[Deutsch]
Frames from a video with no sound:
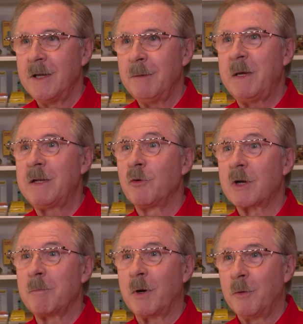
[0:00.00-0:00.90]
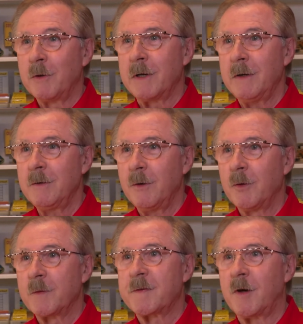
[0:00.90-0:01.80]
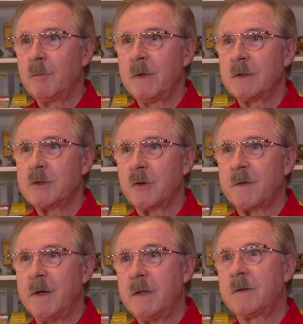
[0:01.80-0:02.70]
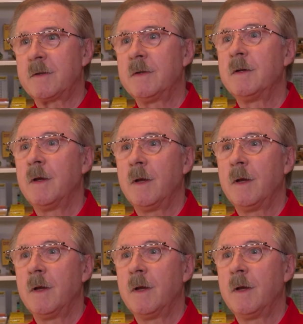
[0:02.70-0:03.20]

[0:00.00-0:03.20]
Ich bin hier geboren und sammle schon seit